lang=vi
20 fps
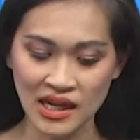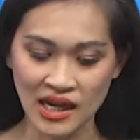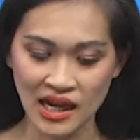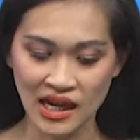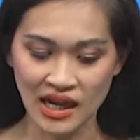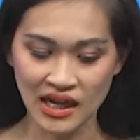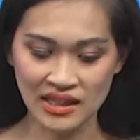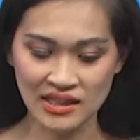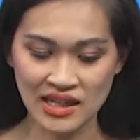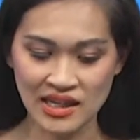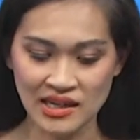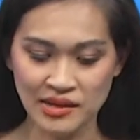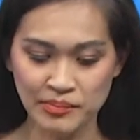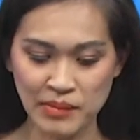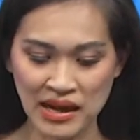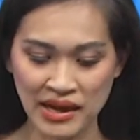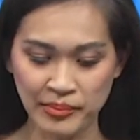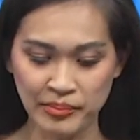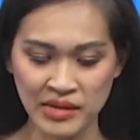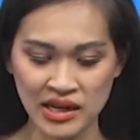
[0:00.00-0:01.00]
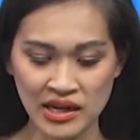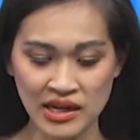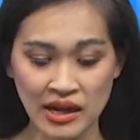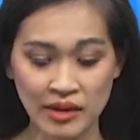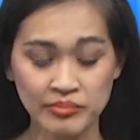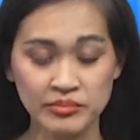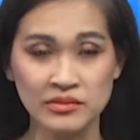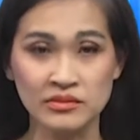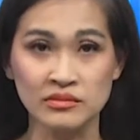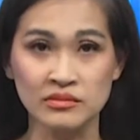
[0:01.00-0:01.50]
À, thì bà
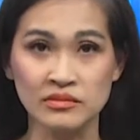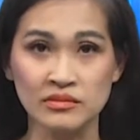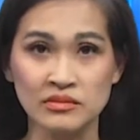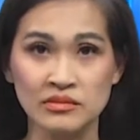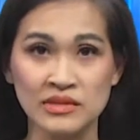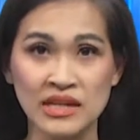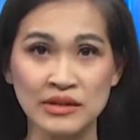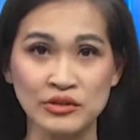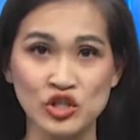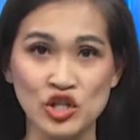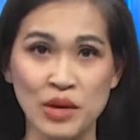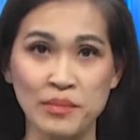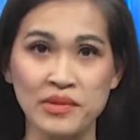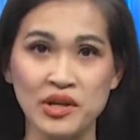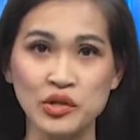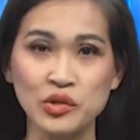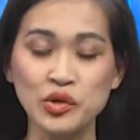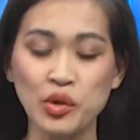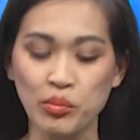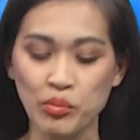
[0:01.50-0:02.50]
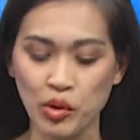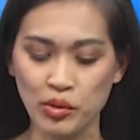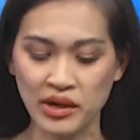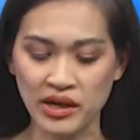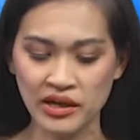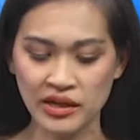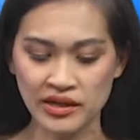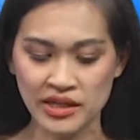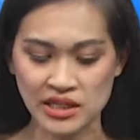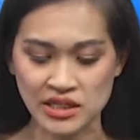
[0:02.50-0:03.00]
Melania Trump đã dùng một
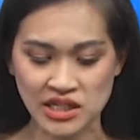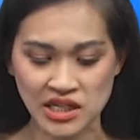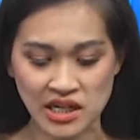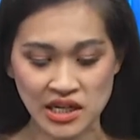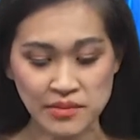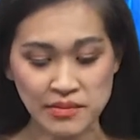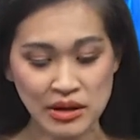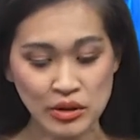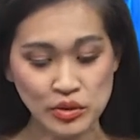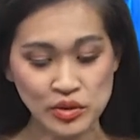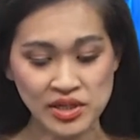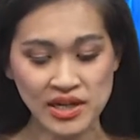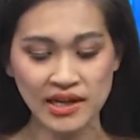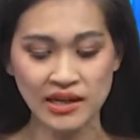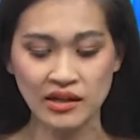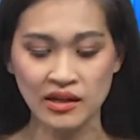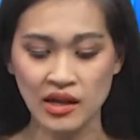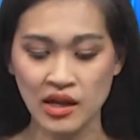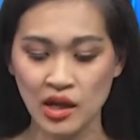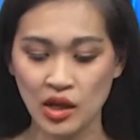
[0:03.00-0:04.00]
cái địa chỉ email riêng